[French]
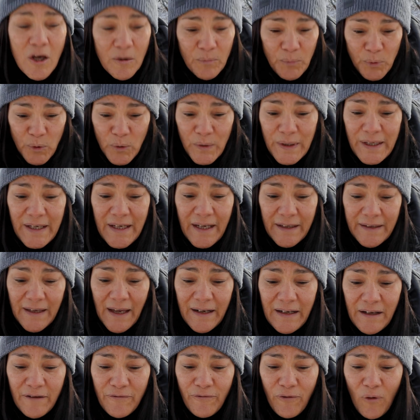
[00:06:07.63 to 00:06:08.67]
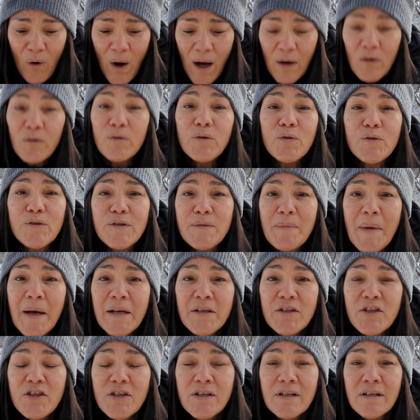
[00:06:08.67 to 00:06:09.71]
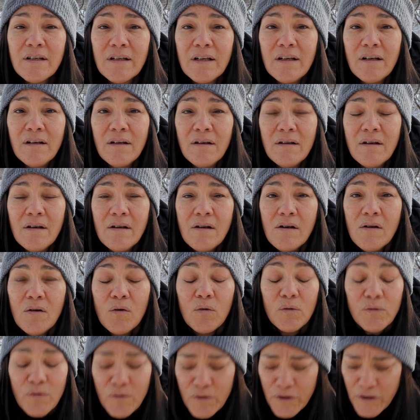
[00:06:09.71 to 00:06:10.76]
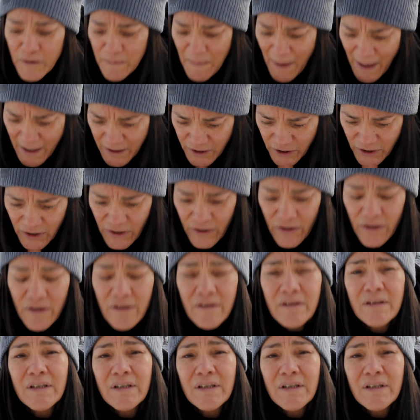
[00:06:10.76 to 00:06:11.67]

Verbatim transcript: Puis il est allé voir Autosmash. Autosmash,